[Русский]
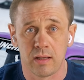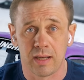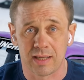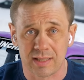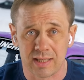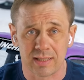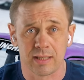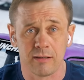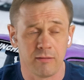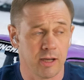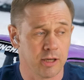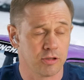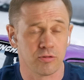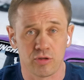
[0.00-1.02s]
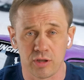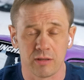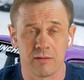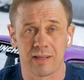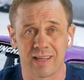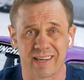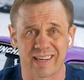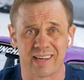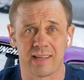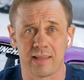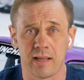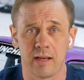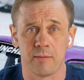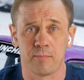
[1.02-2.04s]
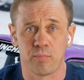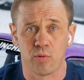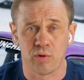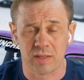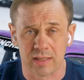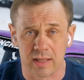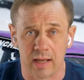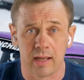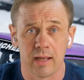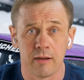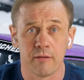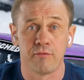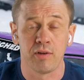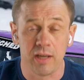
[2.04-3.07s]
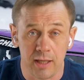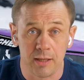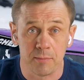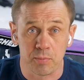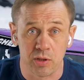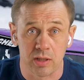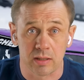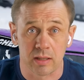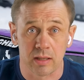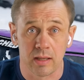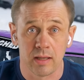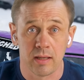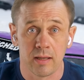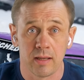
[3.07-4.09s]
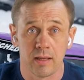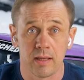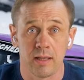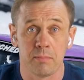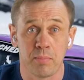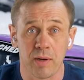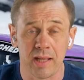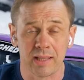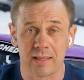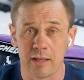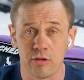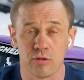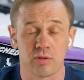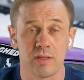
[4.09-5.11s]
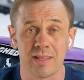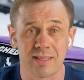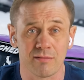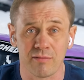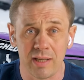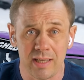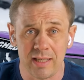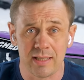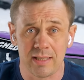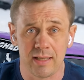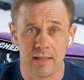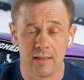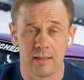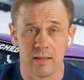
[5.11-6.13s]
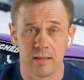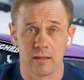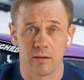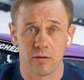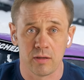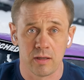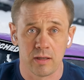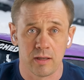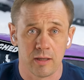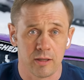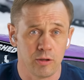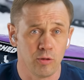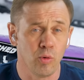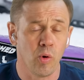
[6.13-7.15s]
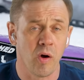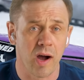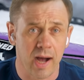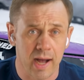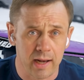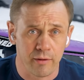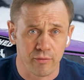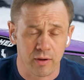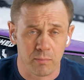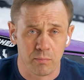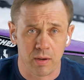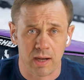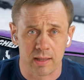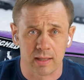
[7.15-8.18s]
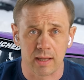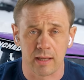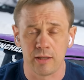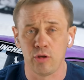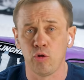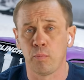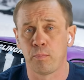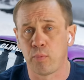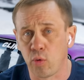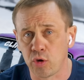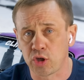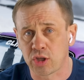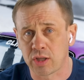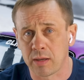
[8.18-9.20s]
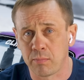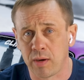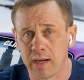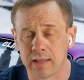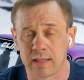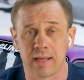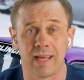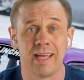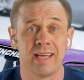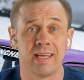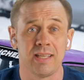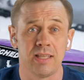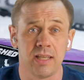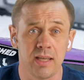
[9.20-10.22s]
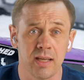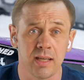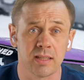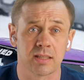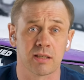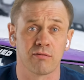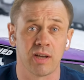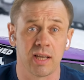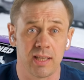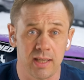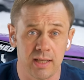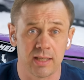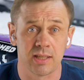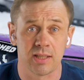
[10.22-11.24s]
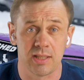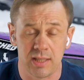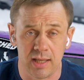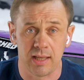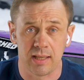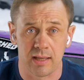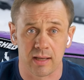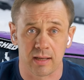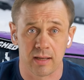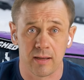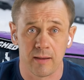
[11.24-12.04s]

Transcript: осознавая, что человек рано или поздно влипнет, и банк дает не свои деньги, ни у Альфа-банка, ни у Почта-банка нет своих денег.